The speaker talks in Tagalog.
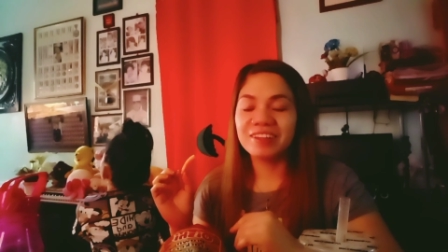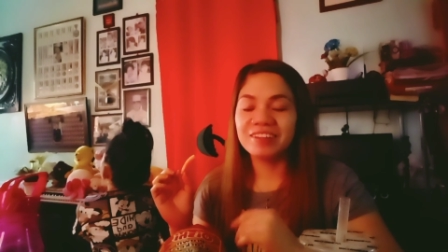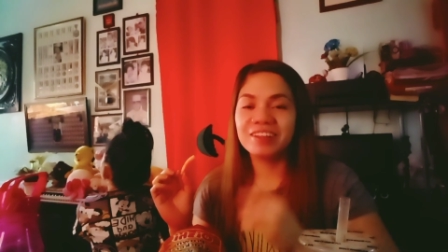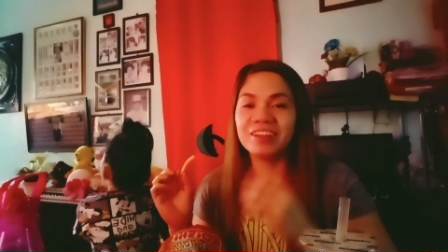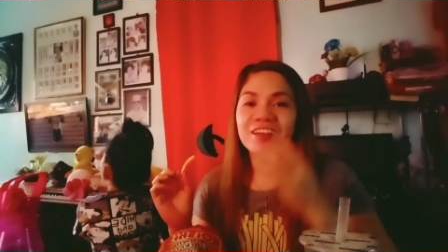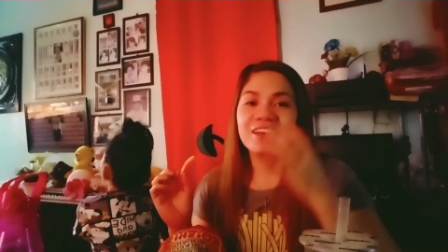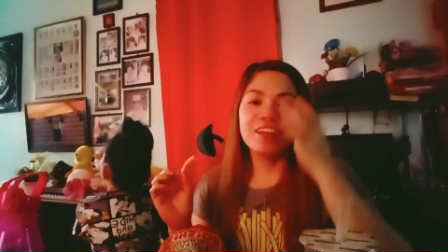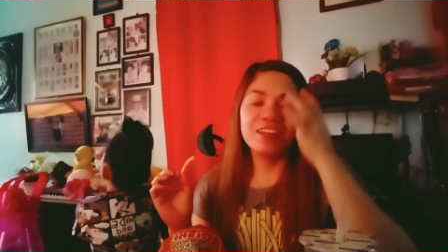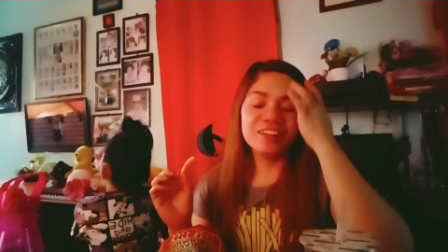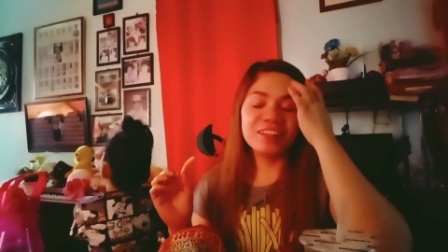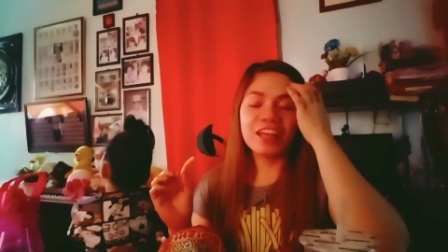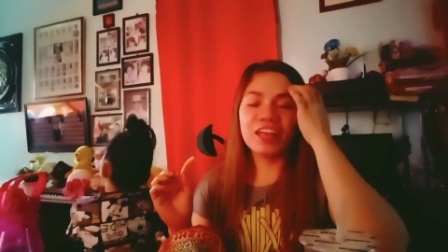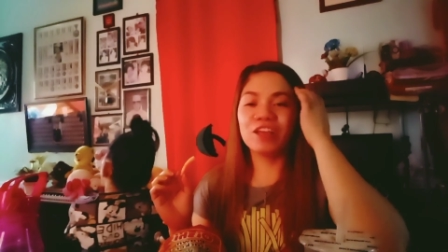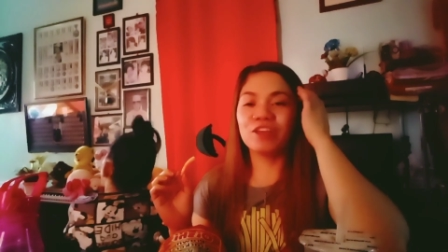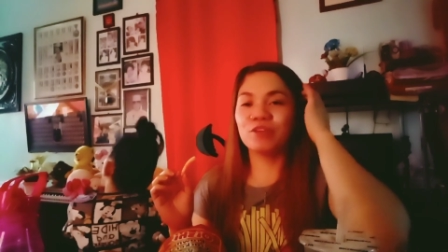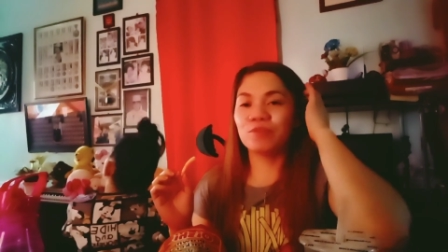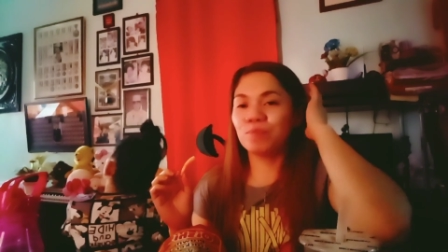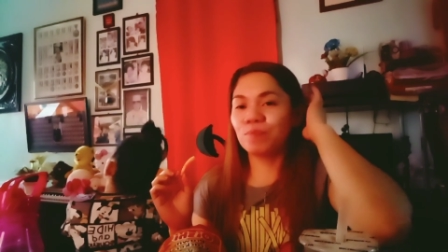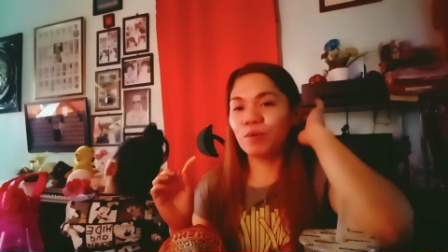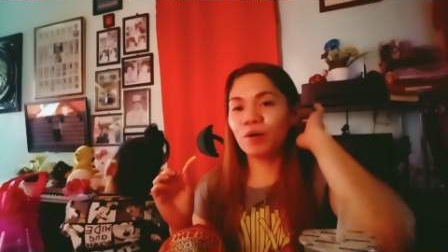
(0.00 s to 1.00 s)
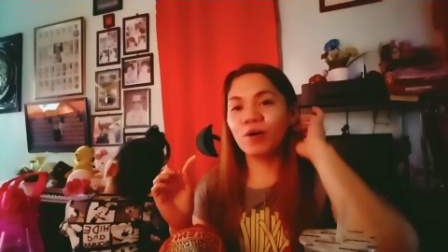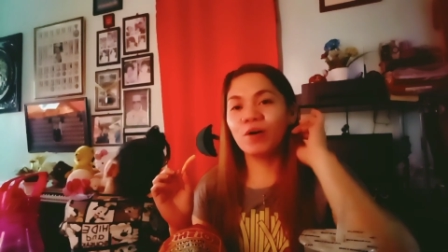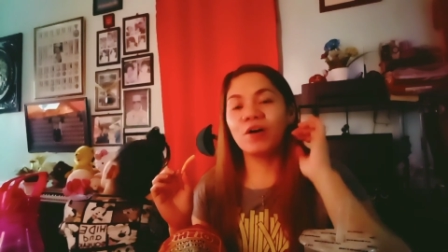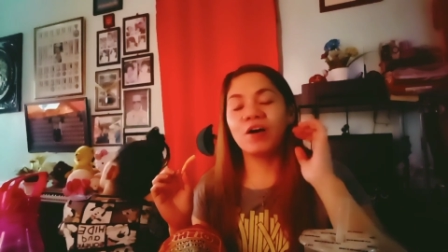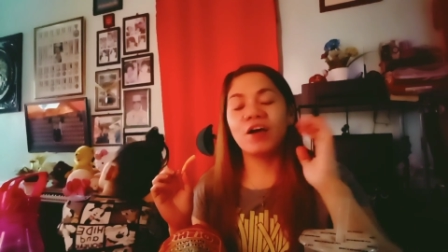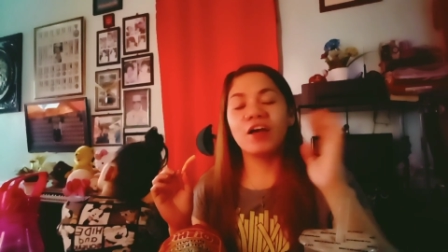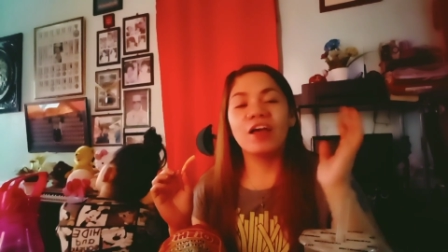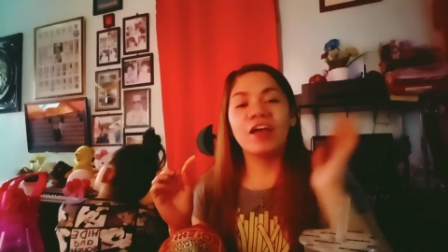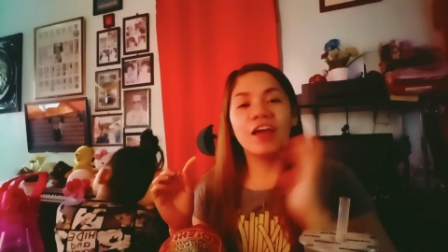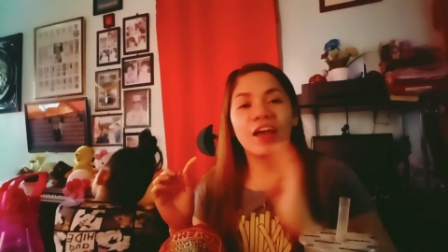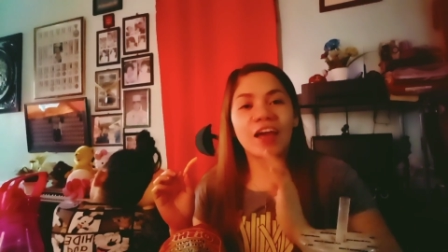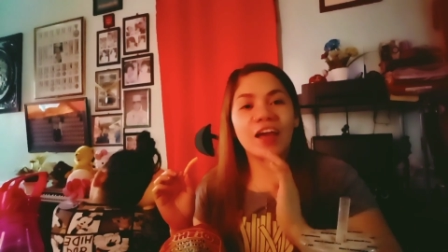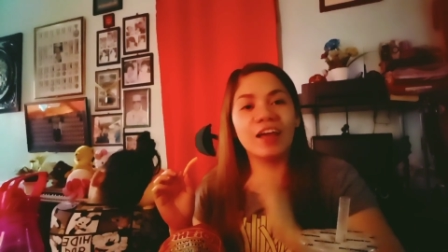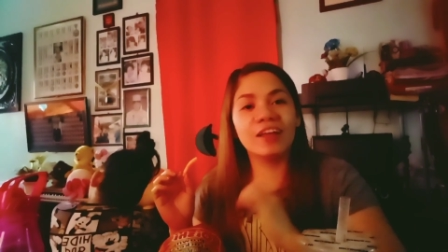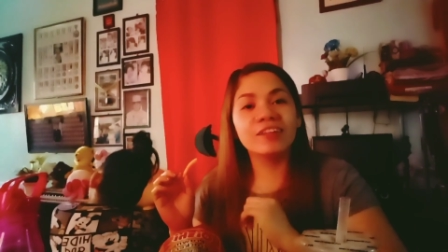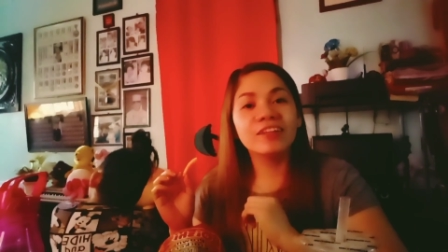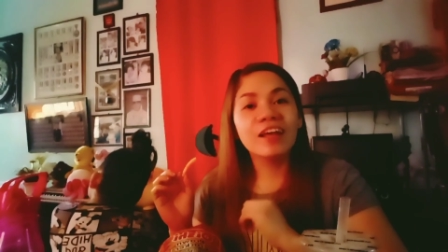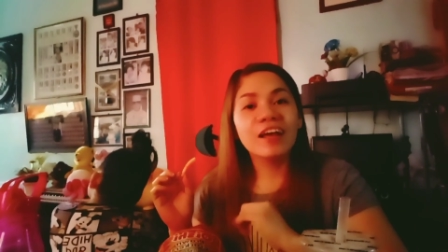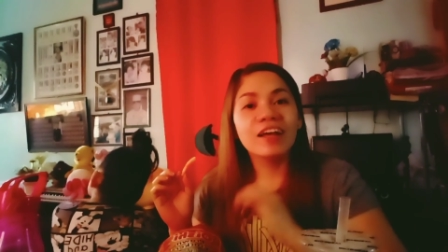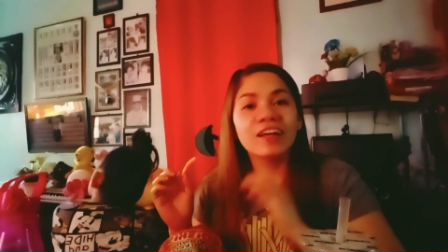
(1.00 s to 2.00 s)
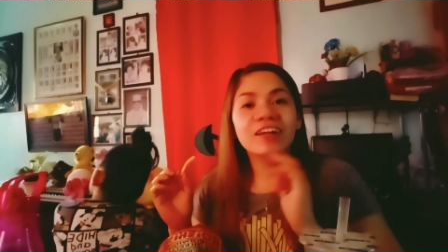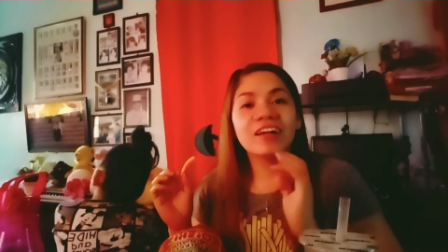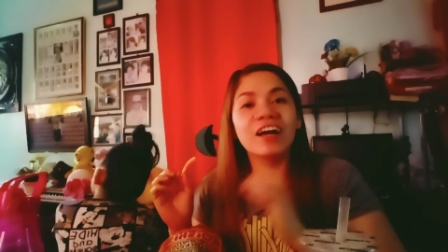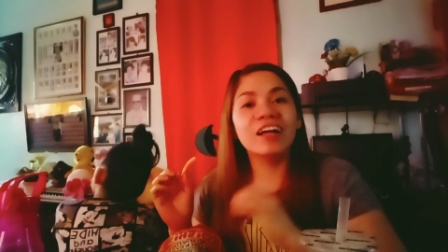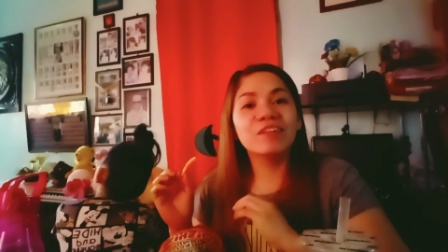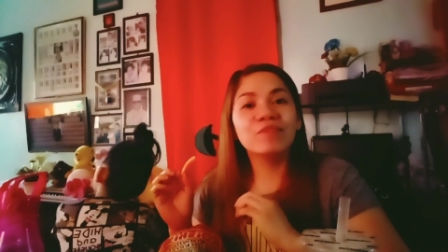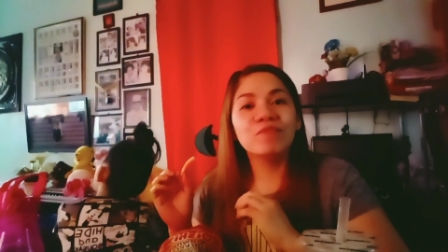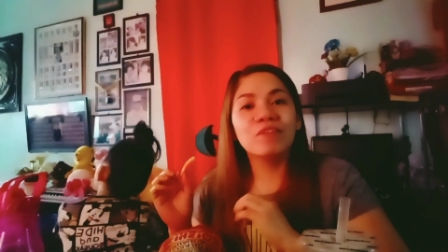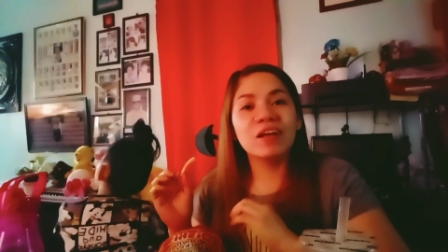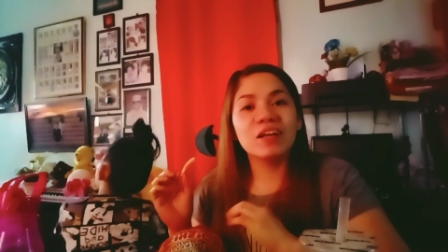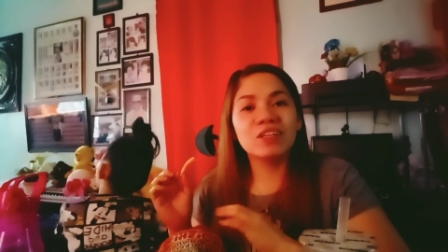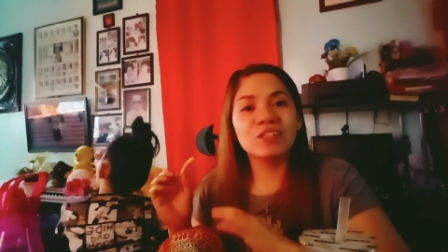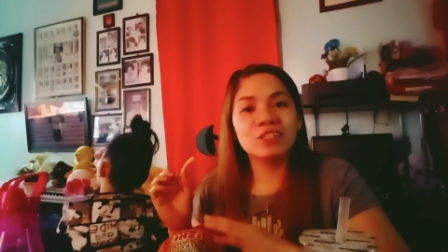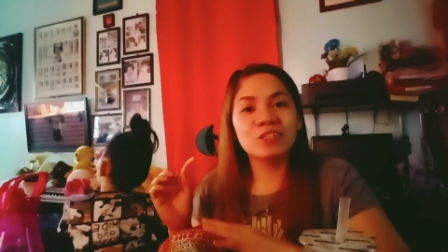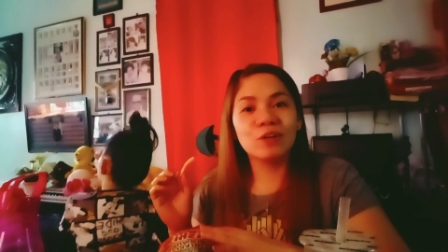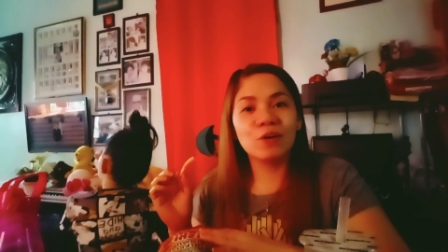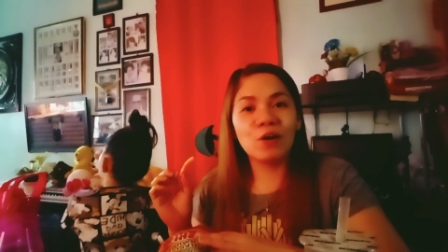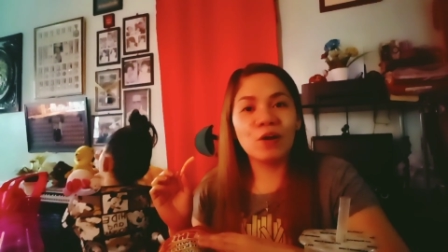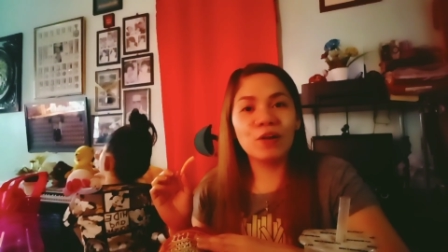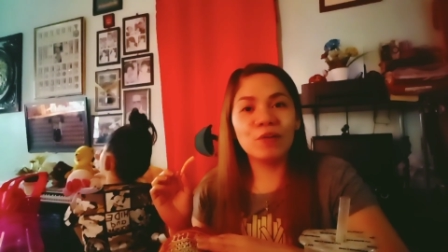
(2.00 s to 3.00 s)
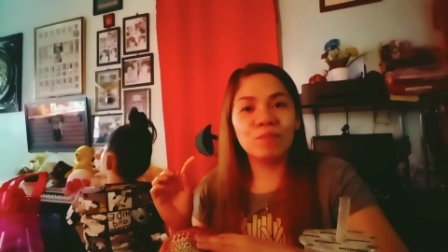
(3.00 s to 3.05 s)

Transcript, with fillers: Thank you po. And God bless you all po.